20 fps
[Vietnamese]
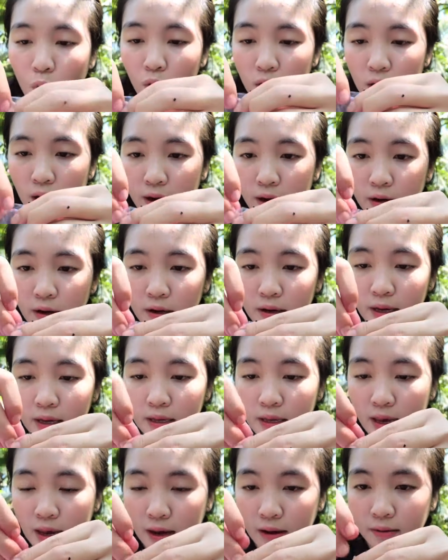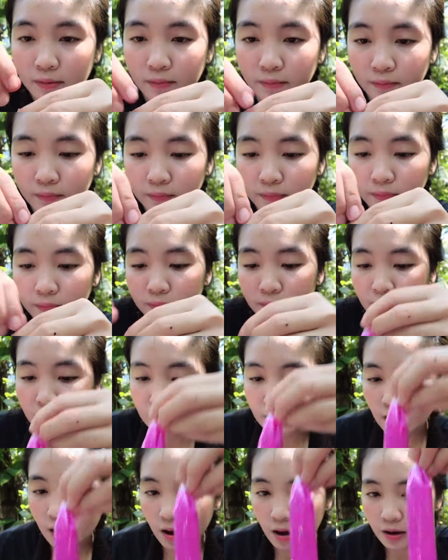buộc lại đó cả nhà
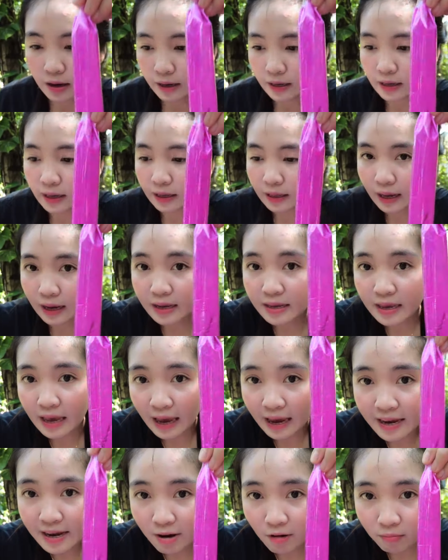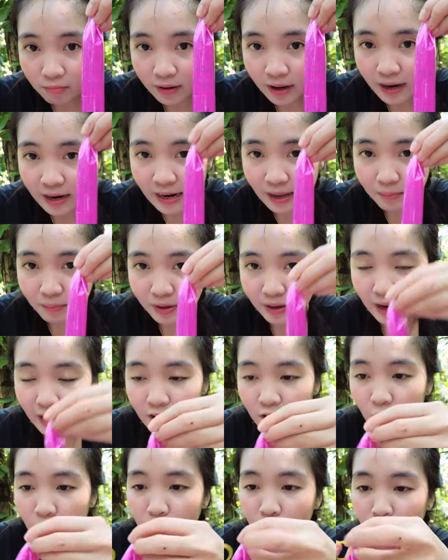đó cả nhà thấy dễ không thế là mình đã
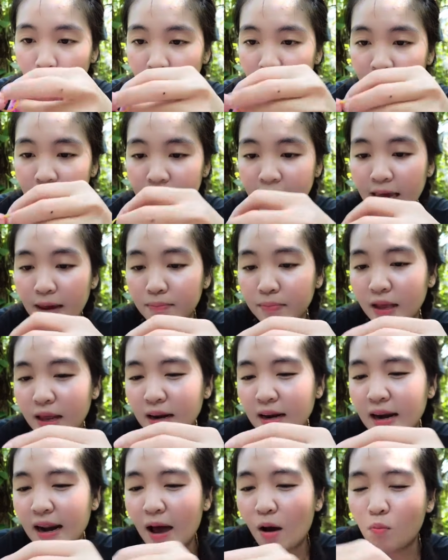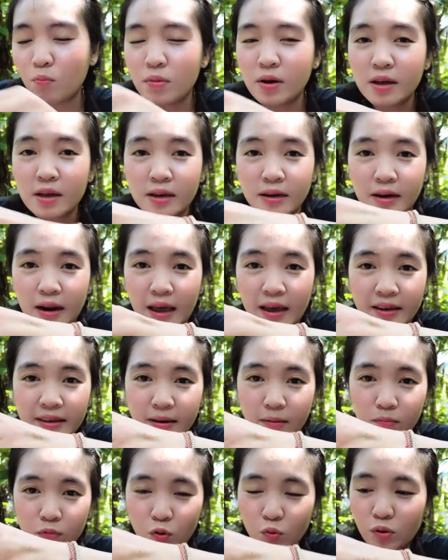có một cây kem thanh long để
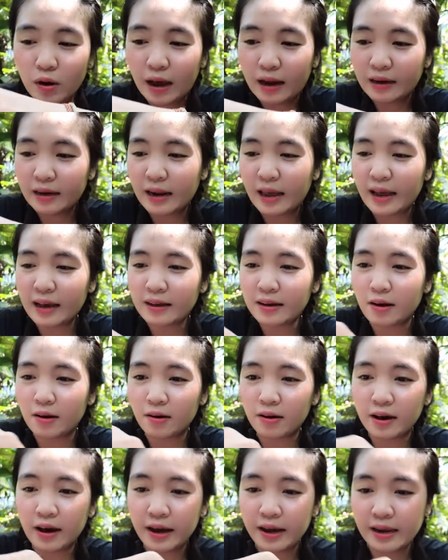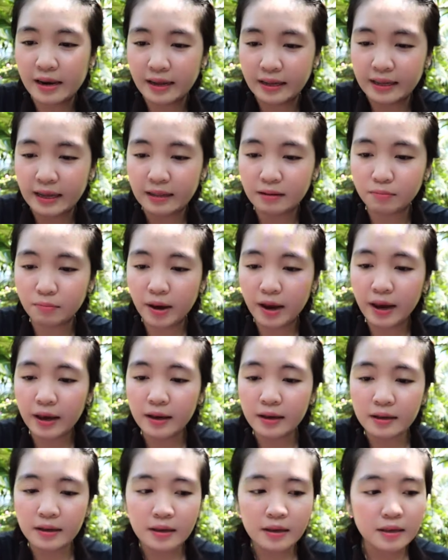trong tủ lạnh ăn cực kỳ là thanh
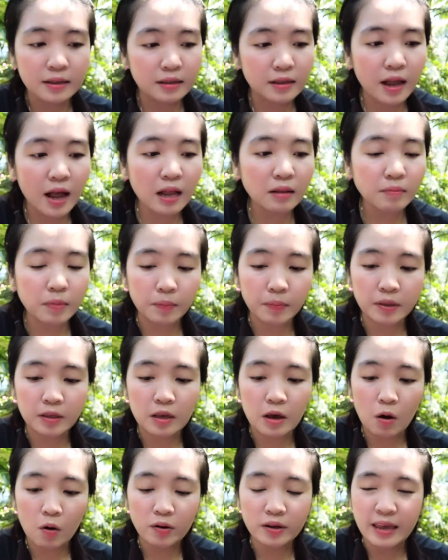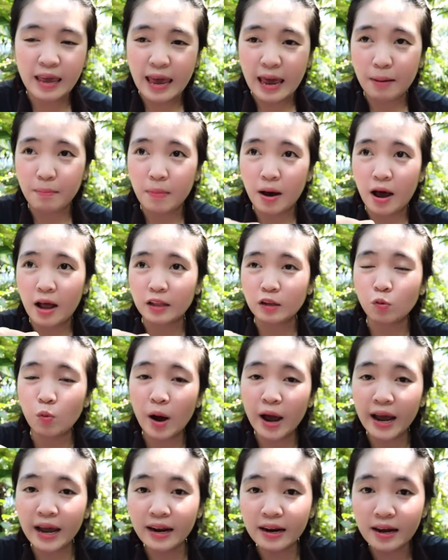mát tết mà mình dọn nhà mệt
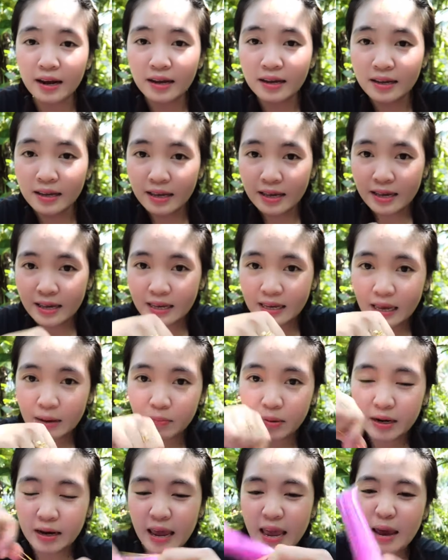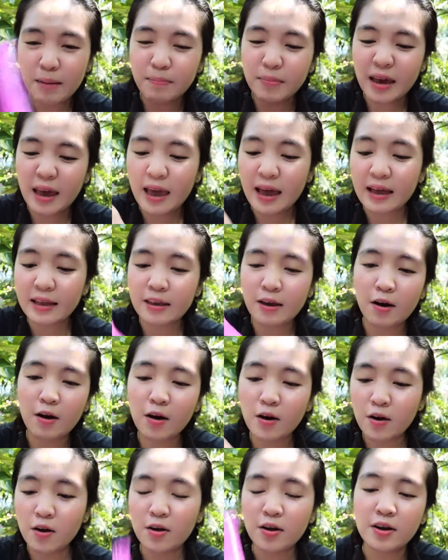quá đó cái mình đem ra
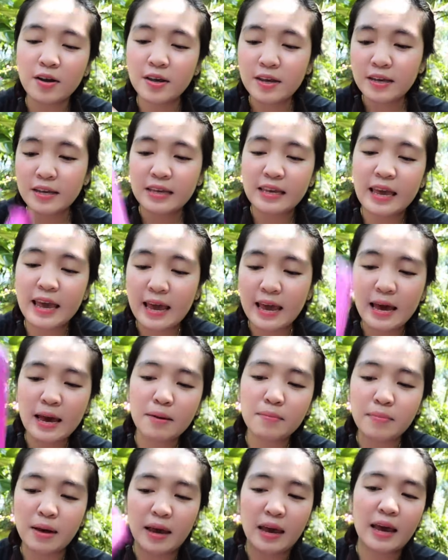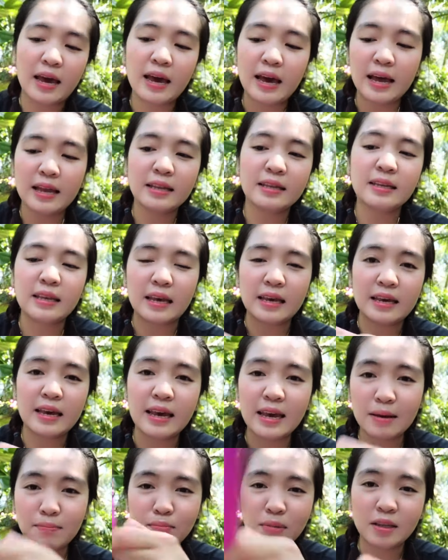cho cha mẹ anh chị
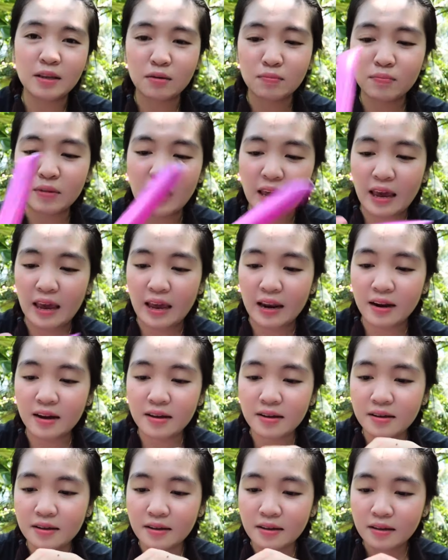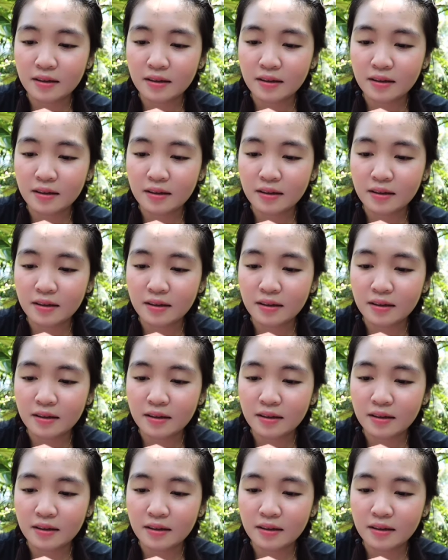em mình trong nhà đó